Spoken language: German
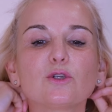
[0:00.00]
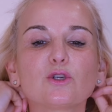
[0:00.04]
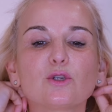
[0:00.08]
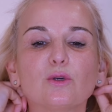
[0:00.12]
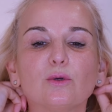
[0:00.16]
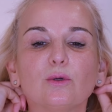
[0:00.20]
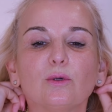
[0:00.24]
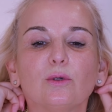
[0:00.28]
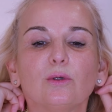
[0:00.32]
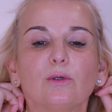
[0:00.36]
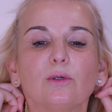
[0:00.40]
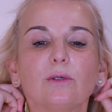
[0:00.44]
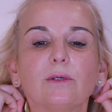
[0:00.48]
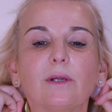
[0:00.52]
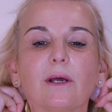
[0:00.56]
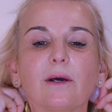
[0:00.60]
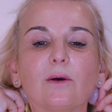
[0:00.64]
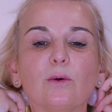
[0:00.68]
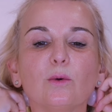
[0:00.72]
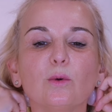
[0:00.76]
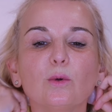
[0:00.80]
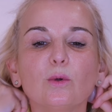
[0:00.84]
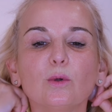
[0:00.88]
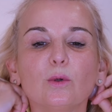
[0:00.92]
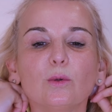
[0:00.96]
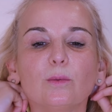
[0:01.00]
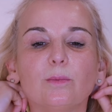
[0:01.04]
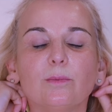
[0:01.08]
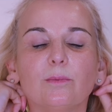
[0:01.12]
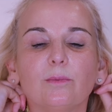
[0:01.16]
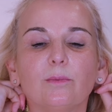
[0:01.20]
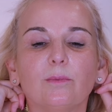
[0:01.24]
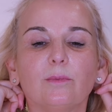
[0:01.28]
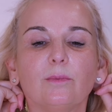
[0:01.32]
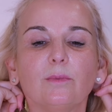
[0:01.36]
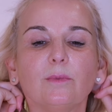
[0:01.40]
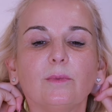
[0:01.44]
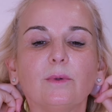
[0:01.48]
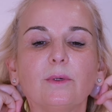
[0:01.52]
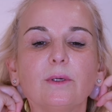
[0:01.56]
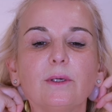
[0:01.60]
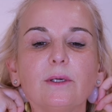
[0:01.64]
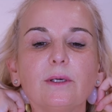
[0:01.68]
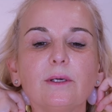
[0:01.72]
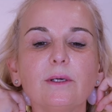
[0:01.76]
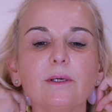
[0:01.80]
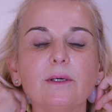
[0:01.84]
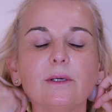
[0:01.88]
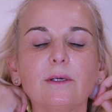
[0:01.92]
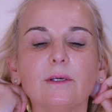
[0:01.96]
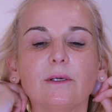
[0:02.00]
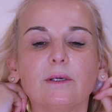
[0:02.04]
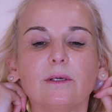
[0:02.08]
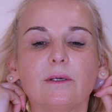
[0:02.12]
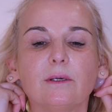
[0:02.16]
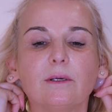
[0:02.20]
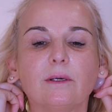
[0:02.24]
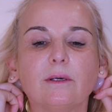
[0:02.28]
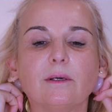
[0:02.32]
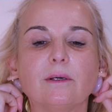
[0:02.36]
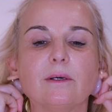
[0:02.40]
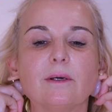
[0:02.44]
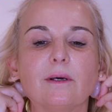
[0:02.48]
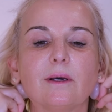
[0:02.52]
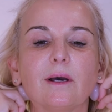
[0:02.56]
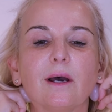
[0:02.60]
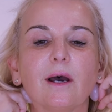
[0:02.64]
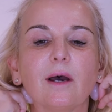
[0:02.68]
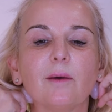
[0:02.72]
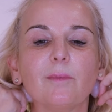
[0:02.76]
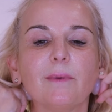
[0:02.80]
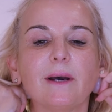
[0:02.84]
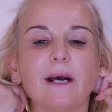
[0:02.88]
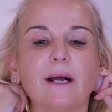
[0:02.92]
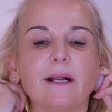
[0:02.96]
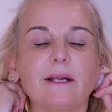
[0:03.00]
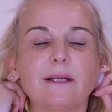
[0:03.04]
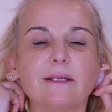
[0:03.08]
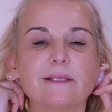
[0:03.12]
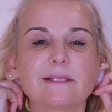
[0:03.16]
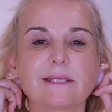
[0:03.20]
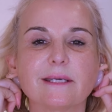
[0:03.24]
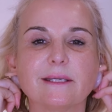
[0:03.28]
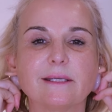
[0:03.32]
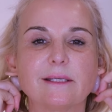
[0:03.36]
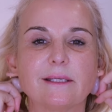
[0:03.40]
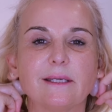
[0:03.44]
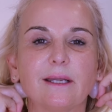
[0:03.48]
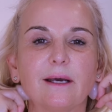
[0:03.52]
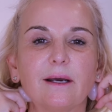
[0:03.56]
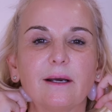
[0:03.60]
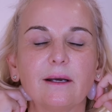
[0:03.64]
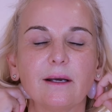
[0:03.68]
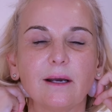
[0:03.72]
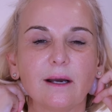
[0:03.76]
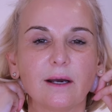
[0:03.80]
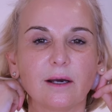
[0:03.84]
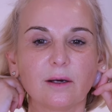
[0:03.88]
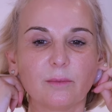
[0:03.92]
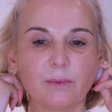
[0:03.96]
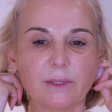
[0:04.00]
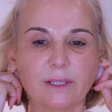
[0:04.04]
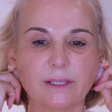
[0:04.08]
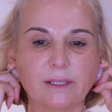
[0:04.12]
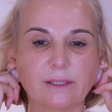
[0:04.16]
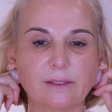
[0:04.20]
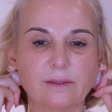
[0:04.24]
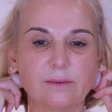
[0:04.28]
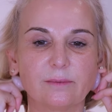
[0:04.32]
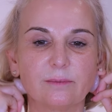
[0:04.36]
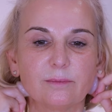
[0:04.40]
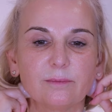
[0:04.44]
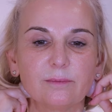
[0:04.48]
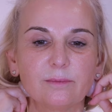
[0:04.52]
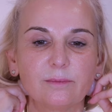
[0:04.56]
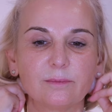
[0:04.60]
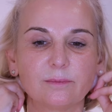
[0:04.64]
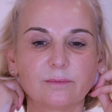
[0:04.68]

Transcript: schön nach oben am Hals entlang arbeiten.